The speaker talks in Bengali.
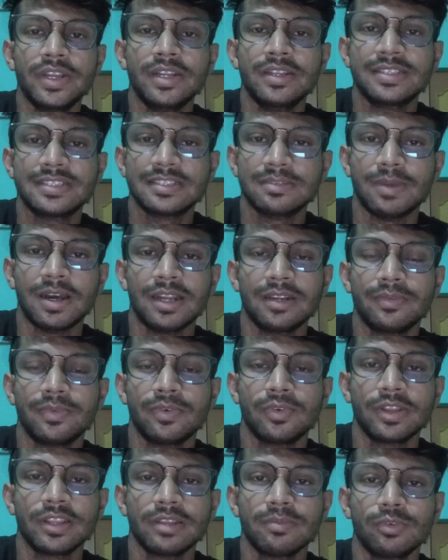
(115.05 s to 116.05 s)

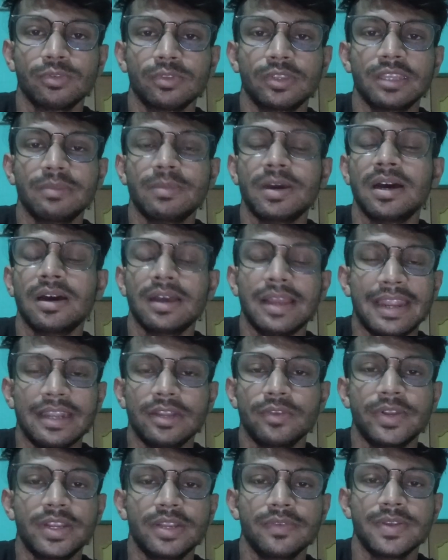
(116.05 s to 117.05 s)
স্মার্টফোনের মধ্যে বা অ্যান্ড্রয়েড
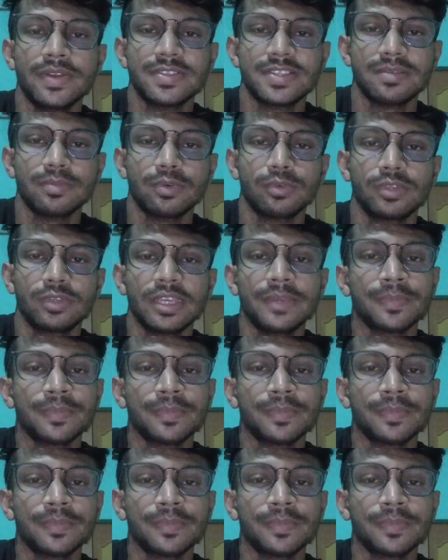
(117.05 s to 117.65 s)
ডিভাইসের মধ্যে